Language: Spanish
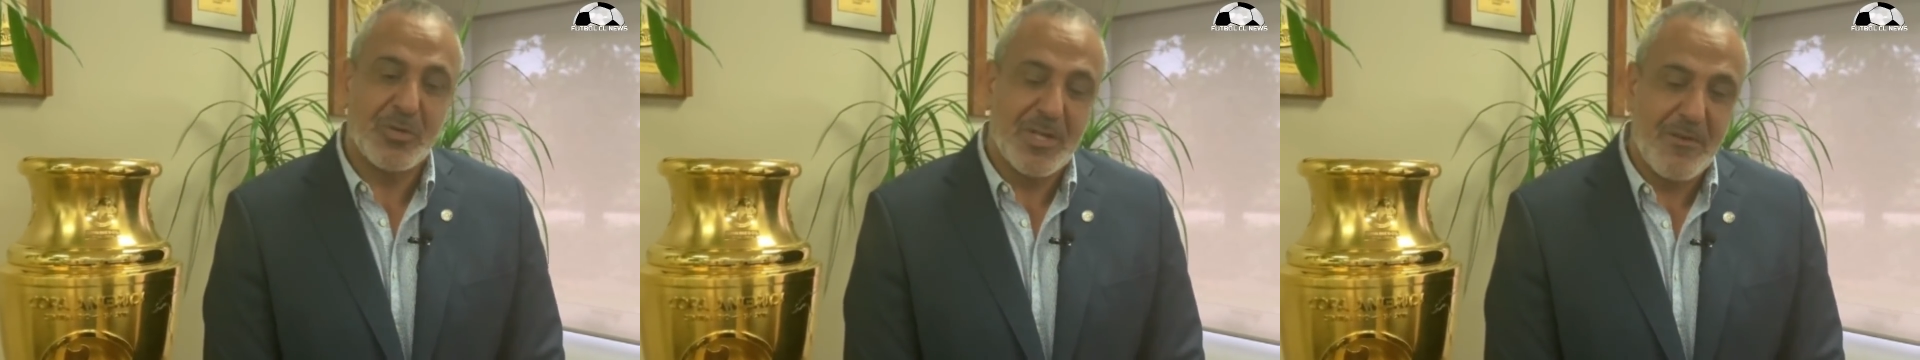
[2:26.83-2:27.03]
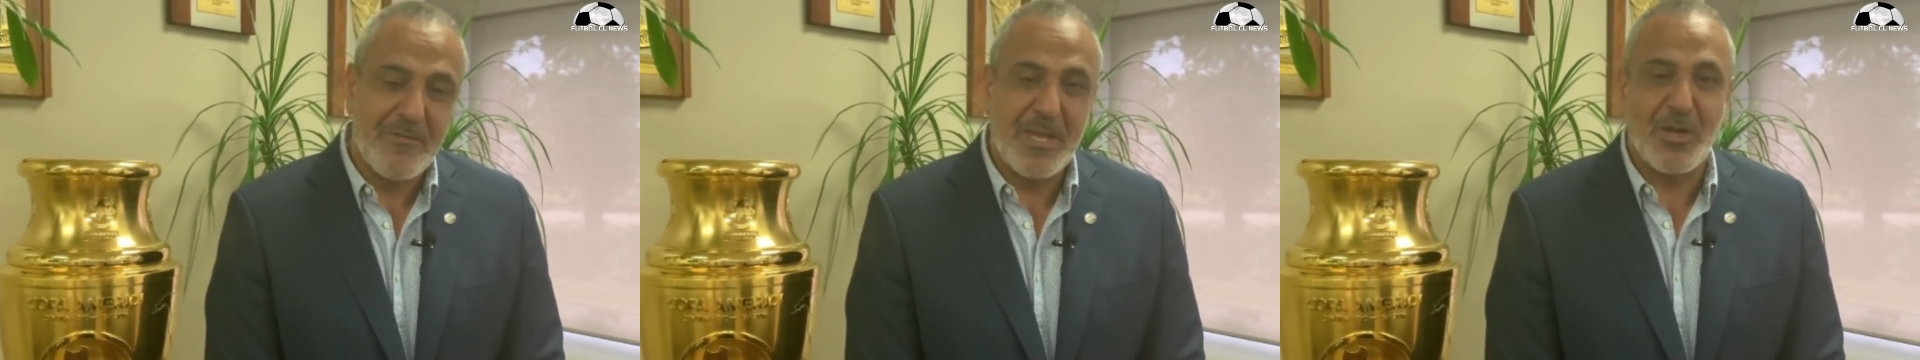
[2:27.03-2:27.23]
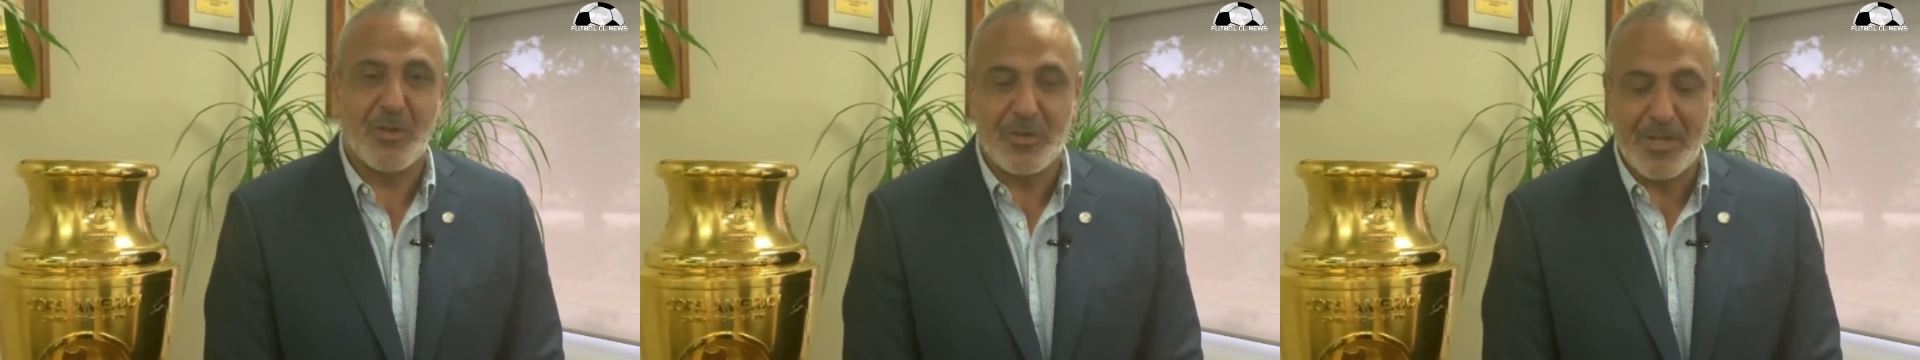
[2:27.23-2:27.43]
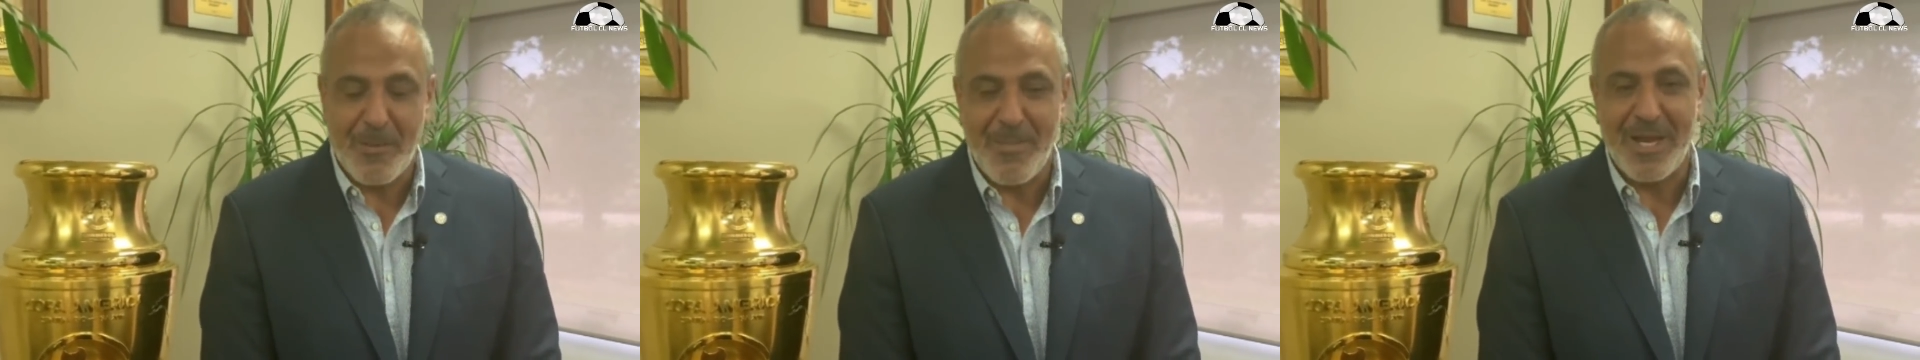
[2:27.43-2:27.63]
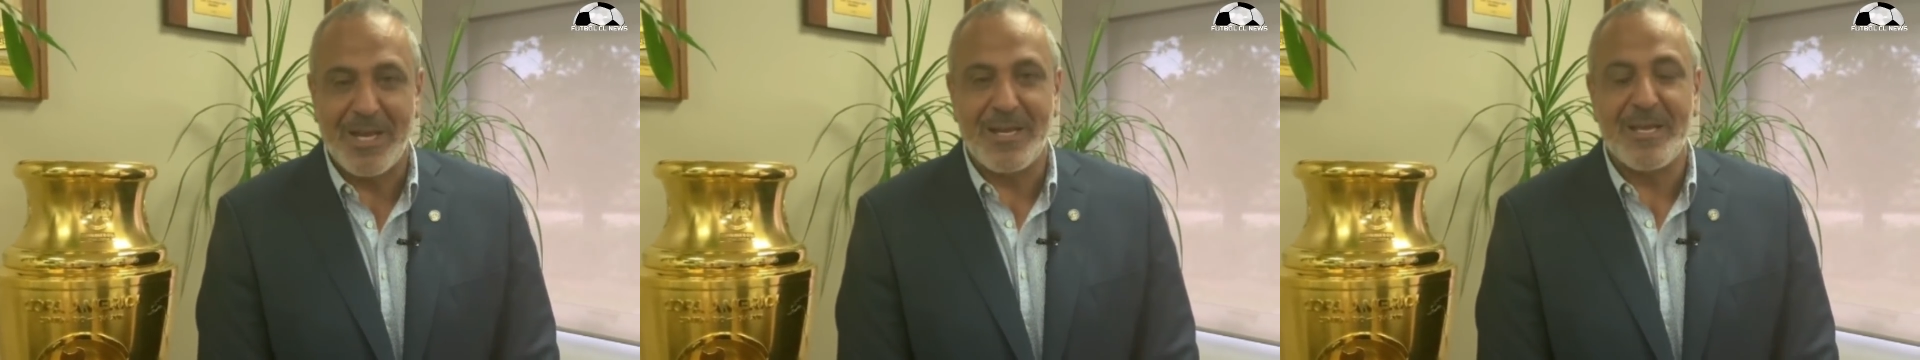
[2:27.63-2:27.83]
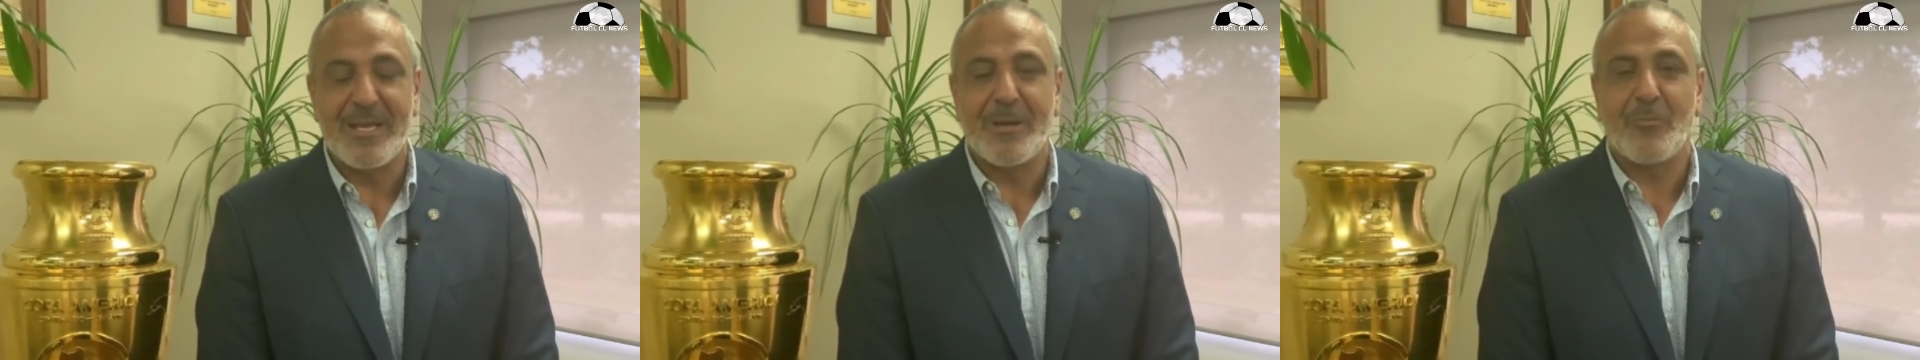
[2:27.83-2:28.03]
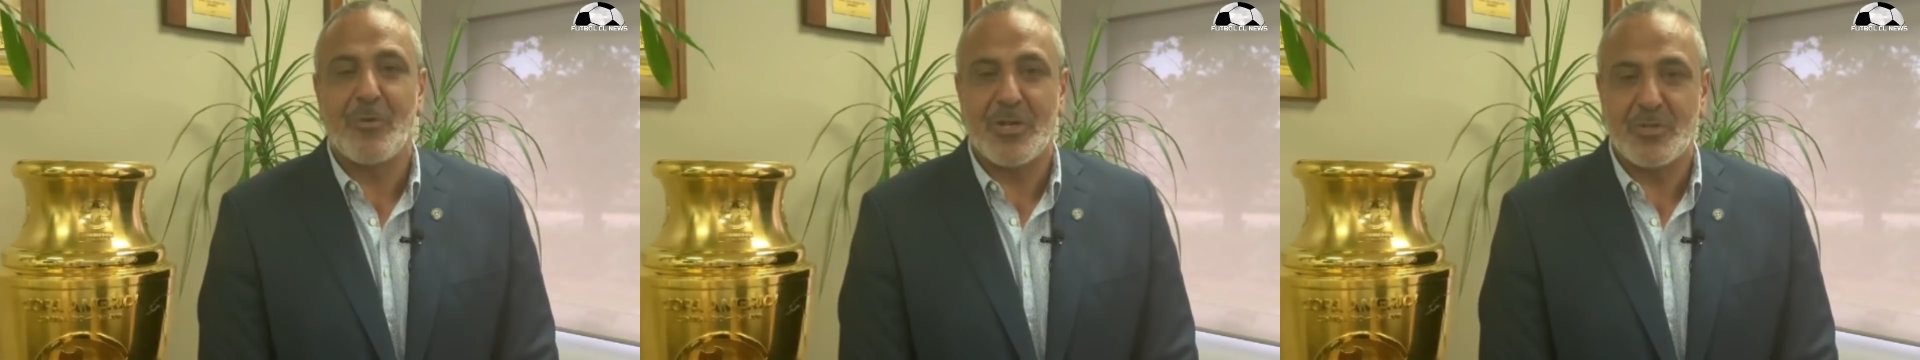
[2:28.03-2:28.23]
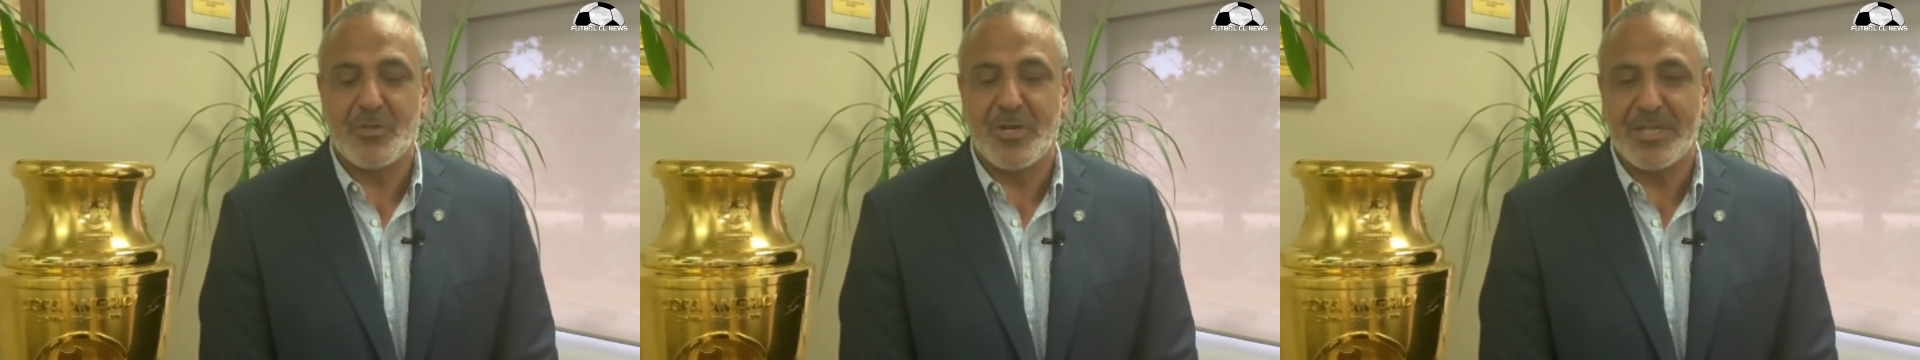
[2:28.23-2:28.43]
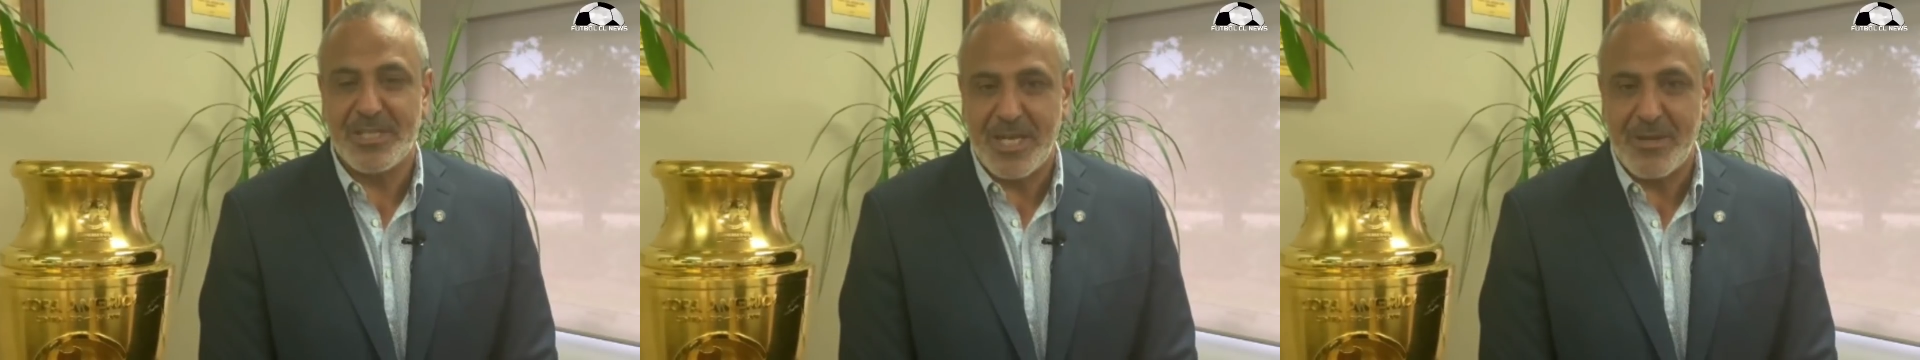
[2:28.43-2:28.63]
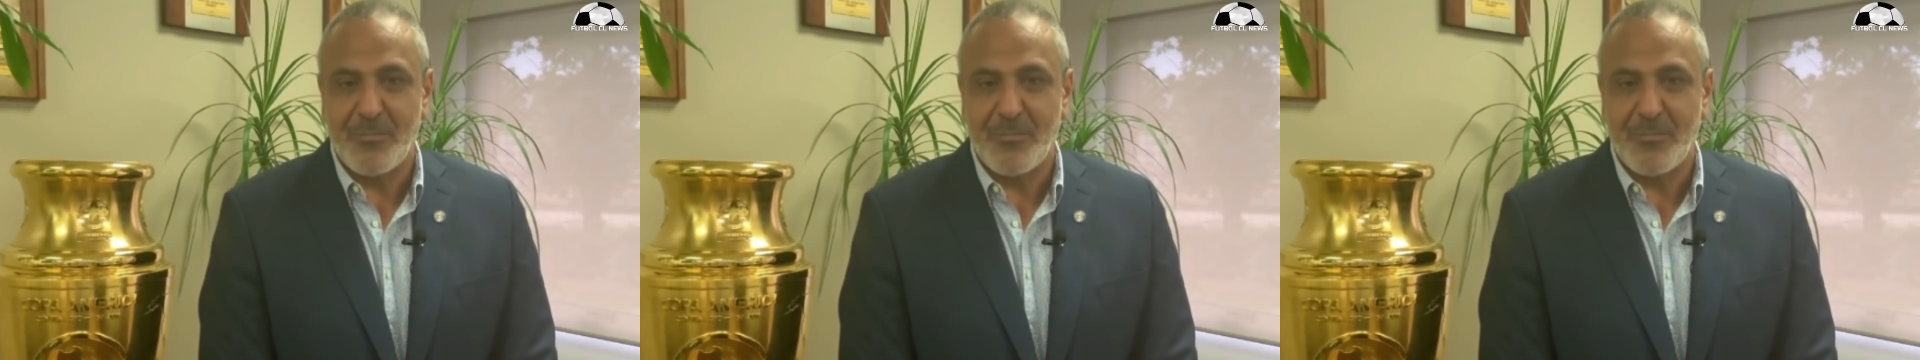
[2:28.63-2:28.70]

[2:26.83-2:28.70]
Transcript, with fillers: presenté la situación.